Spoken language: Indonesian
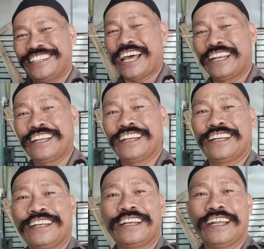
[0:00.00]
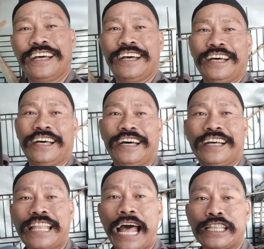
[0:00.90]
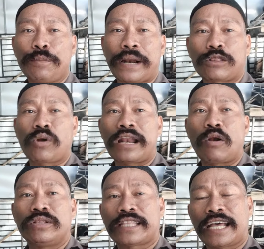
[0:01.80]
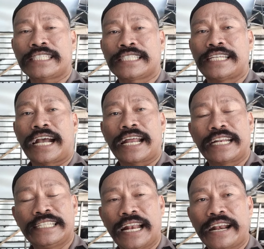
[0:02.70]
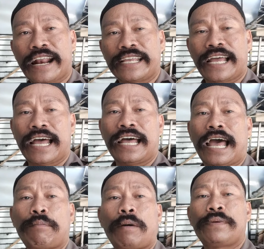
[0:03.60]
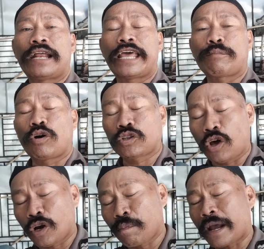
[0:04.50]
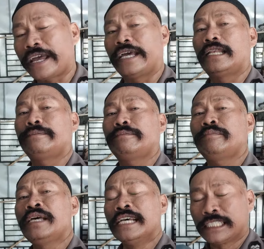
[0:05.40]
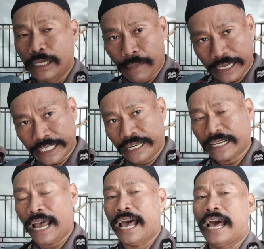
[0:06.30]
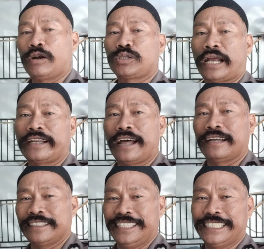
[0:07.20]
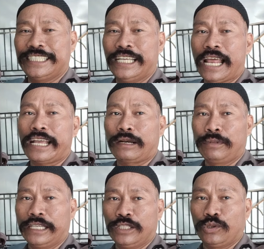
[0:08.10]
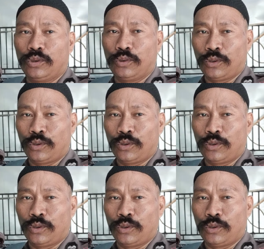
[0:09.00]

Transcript: dan eh, taati peraturan lalu lintas yang ada di jalan raya apabila naik motor pakai helm SIM STNK harus ada istilahnya kan begitu